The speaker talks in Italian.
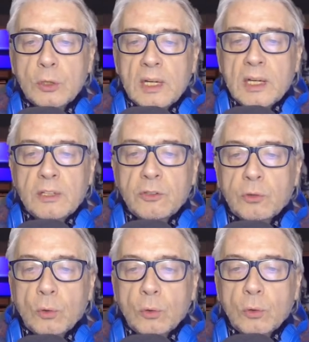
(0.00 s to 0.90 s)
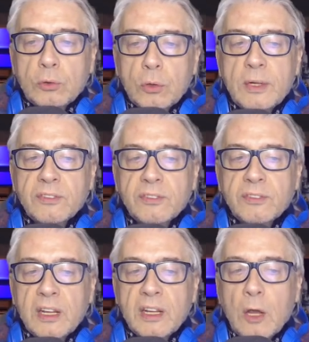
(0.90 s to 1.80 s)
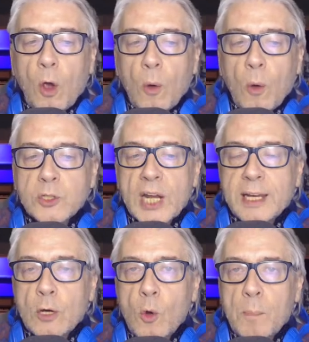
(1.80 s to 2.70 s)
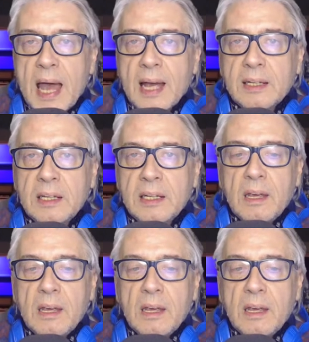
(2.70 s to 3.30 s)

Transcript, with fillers: distrutto gli assetti commerciali globali,